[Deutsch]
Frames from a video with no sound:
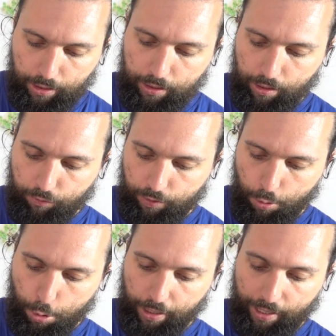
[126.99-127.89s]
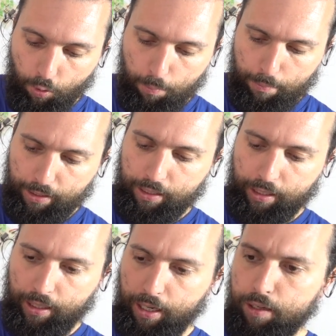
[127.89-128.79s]
richtig viel
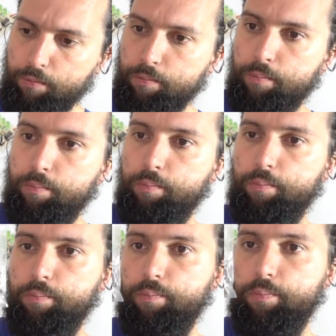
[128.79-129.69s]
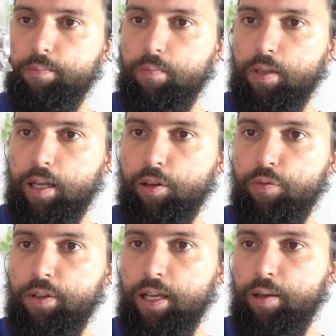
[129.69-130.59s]
Schraubenmaterial.
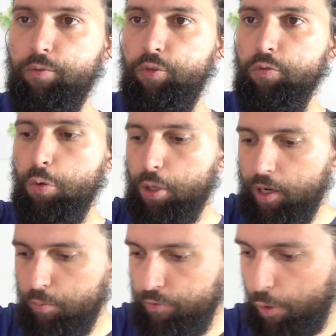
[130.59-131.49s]
Ganz viele M5-Schrauben